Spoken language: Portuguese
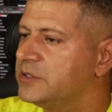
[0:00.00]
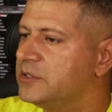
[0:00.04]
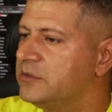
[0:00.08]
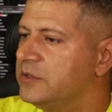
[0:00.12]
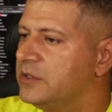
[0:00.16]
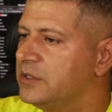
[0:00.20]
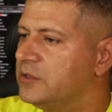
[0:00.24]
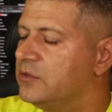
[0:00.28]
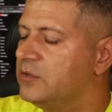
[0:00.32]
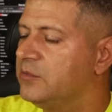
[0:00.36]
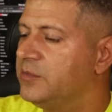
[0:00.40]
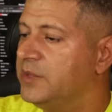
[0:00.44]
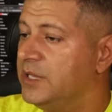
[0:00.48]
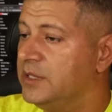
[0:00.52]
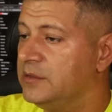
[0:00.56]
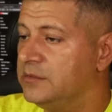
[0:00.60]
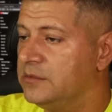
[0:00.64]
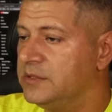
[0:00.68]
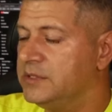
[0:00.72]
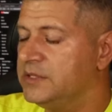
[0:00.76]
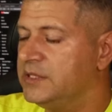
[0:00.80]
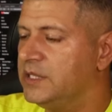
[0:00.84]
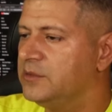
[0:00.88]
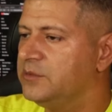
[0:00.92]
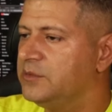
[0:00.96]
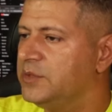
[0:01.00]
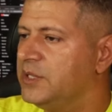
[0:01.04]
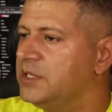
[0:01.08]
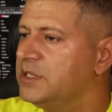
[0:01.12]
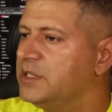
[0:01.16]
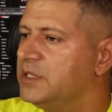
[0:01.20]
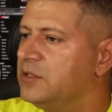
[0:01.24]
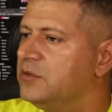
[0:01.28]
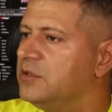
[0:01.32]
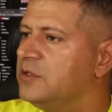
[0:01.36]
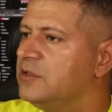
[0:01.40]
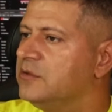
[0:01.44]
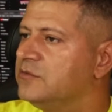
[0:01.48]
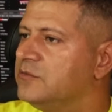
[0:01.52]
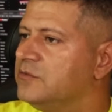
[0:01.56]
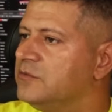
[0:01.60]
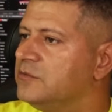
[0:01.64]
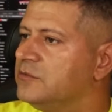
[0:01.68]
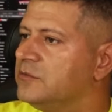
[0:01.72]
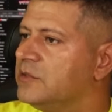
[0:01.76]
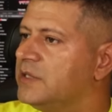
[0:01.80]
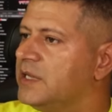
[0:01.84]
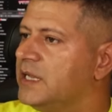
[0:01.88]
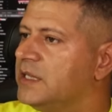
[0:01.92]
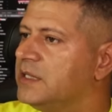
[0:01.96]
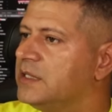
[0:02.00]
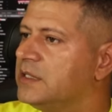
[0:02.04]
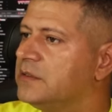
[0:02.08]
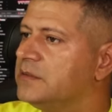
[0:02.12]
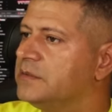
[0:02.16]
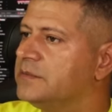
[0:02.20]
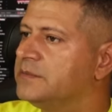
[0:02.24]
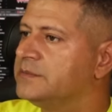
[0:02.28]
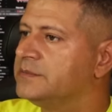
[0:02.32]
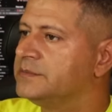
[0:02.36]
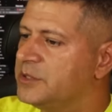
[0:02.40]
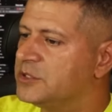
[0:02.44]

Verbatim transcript: Então recomendo, também tem um review no canal.